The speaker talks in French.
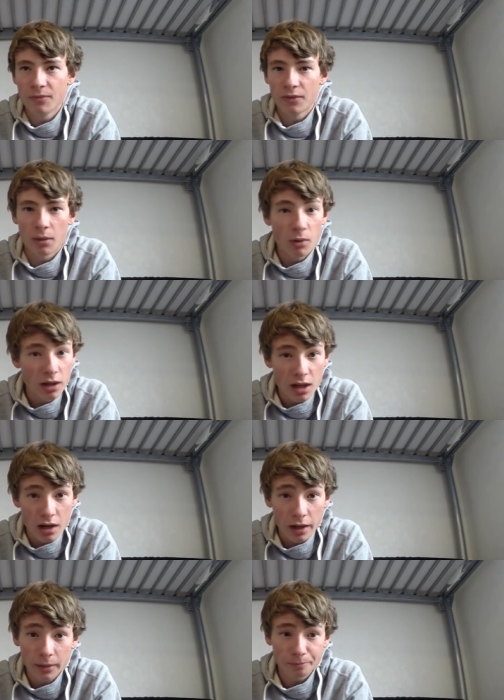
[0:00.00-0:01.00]
Vraiment la
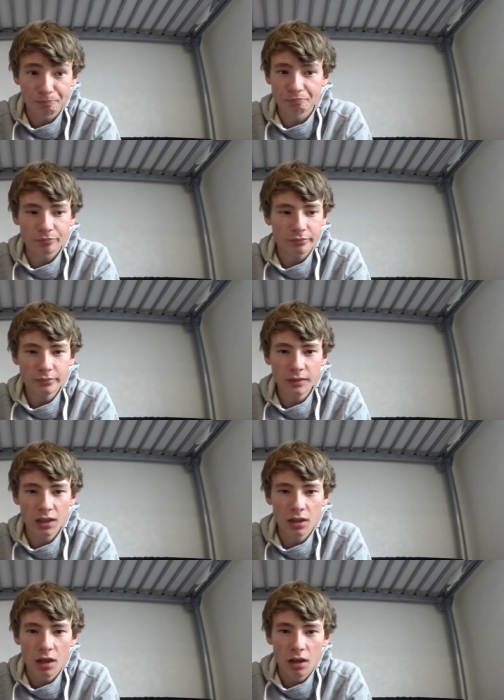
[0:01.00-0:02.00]
galère.
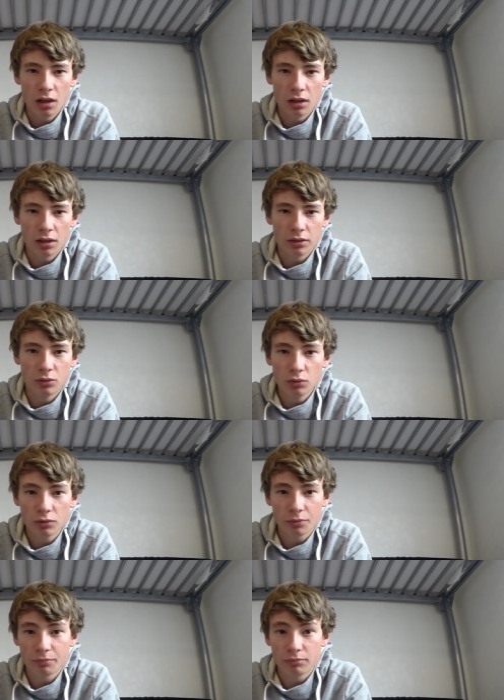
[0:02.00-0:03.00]
Euh,
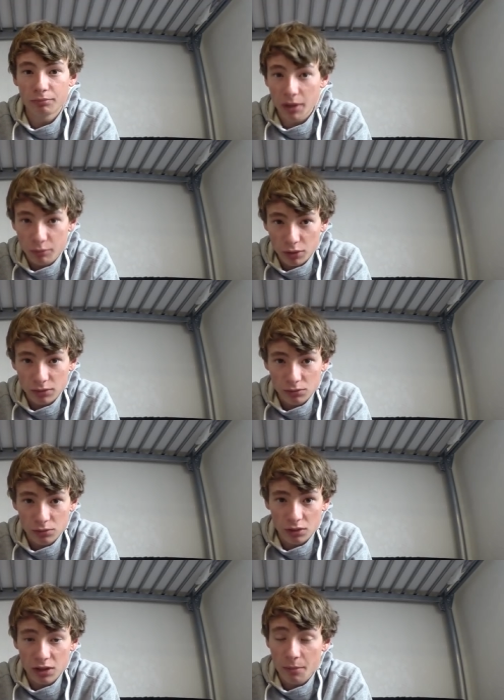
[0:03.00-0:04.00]
donc, pas de poisson
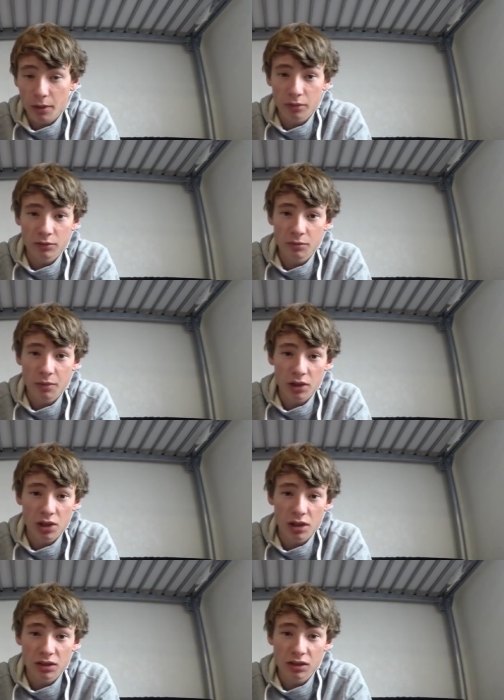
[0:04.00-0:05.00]
sorti à part une petite perche
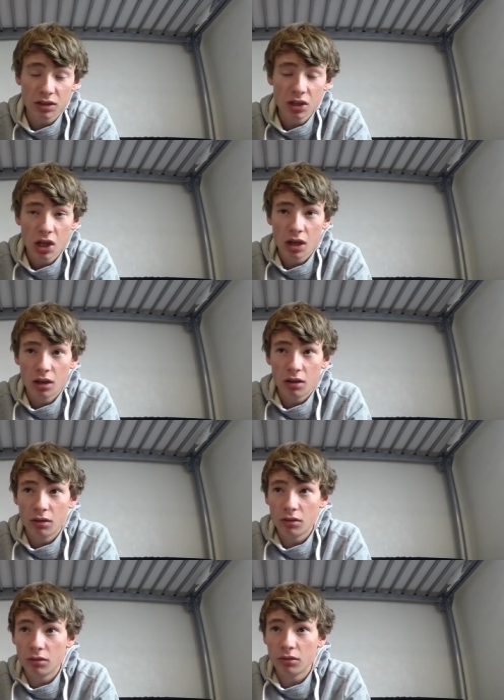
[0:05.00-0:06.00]
d'Alexis.
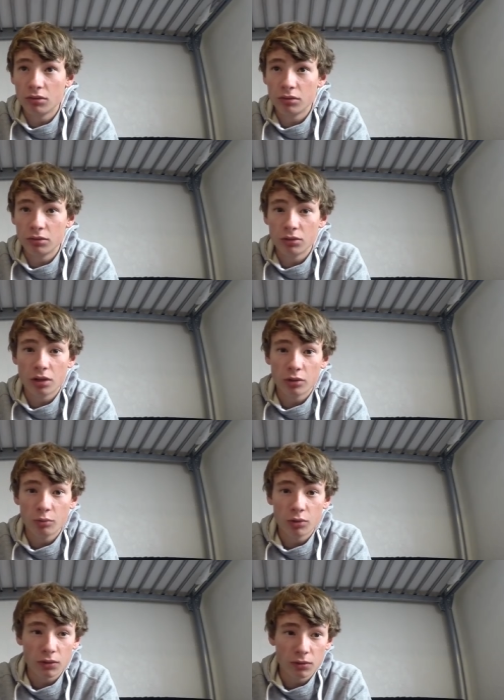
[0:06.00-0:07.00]
Euh, quelques
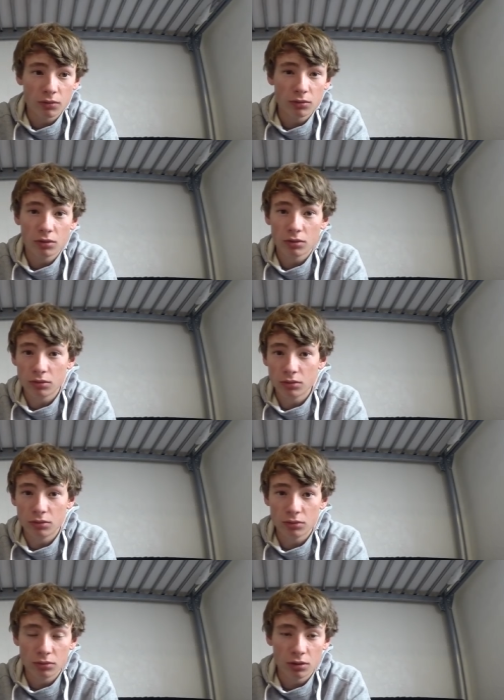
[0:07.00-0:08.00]
poissons
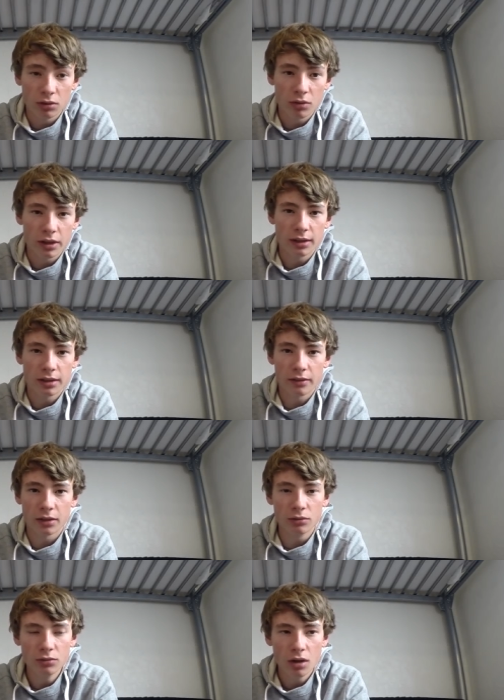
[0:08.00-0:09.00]
d'un collègue qui était
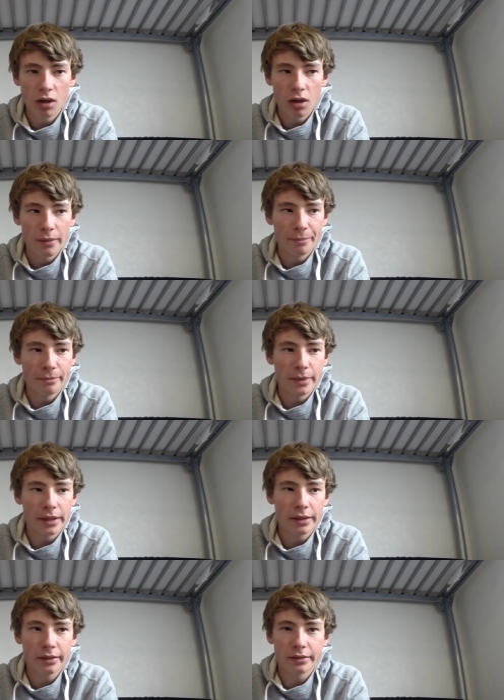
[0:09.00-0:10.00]
avec nous.
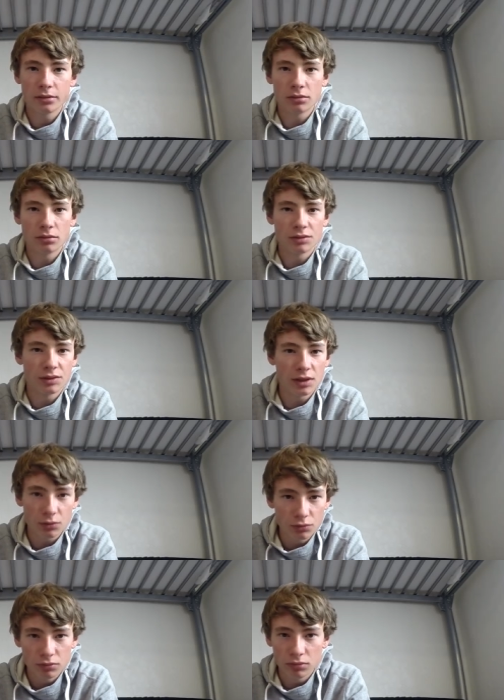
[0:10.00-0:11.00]
Mais c'est
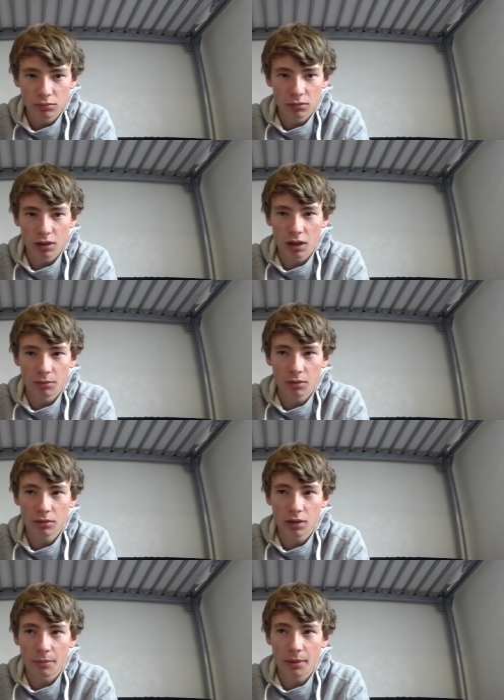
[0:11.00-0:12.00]
tout.
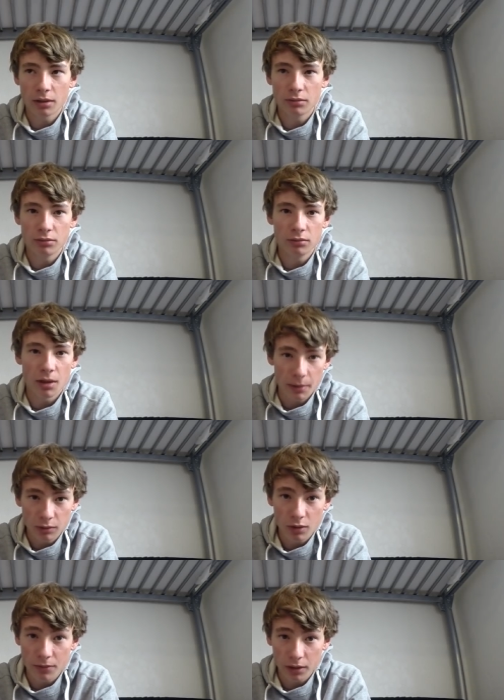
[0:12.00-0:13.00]
Clairement, il n'y a, pas, a pas
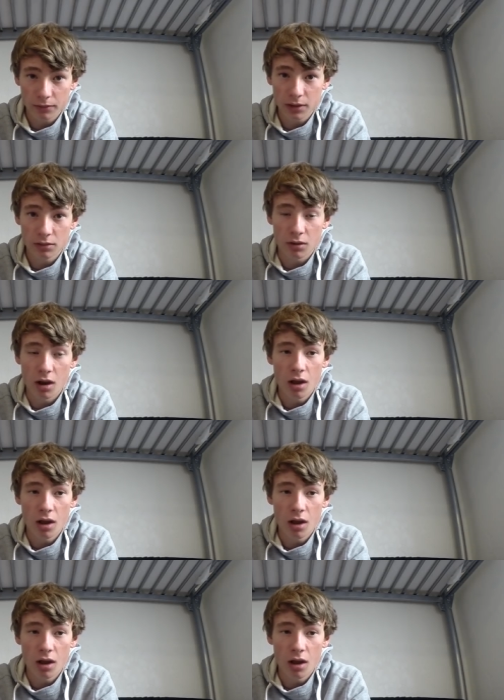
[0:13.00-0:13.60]
de quoi faire une vidéo.